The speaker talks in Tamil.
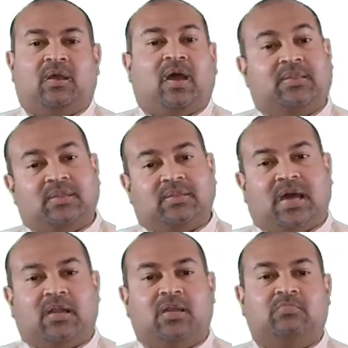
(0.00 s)
அதன்
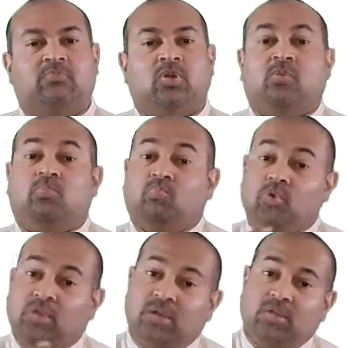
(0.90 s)
தாக்கம்
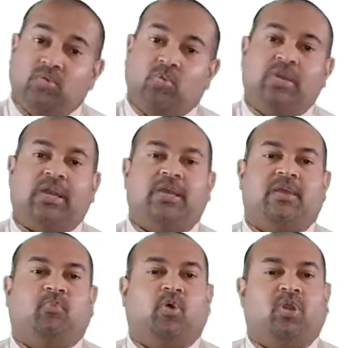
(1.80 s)
முதல்
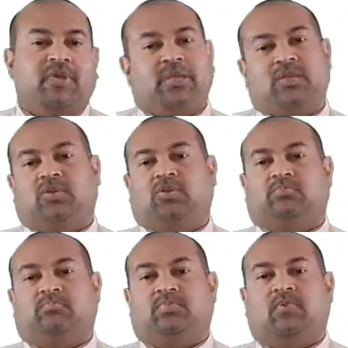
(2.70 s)
சூழ்நிலையைப் போலவே இருக்கும்
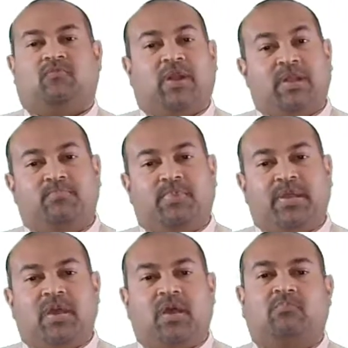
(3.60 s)

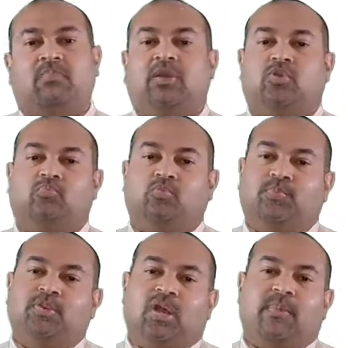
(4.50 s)
வண்டிப்பெரியார் மற்றும்
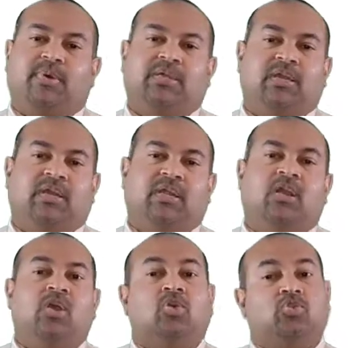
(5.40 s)
உப்புத்தரா பகுதிகளில்
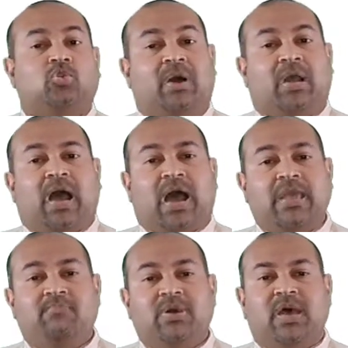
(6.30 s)
சுமார்
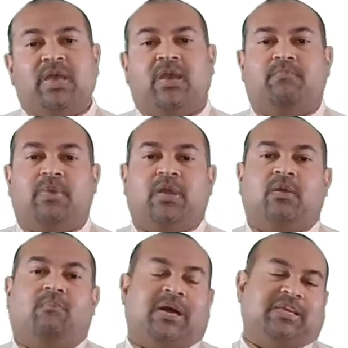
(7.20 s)
ஐம்பதாயிரம் பேர்
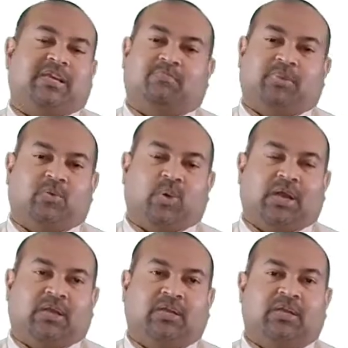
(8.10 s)

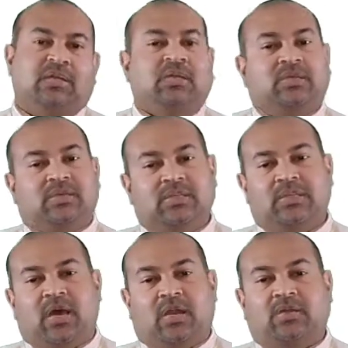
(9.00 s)
பாதிக்கப்படுவார்கள்
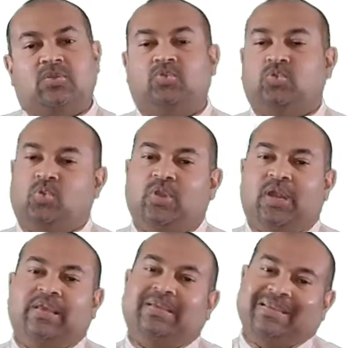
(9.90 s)
இதுதான்
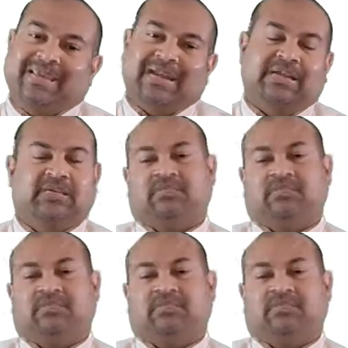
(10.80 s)
சூழ்நிலை இரண்டு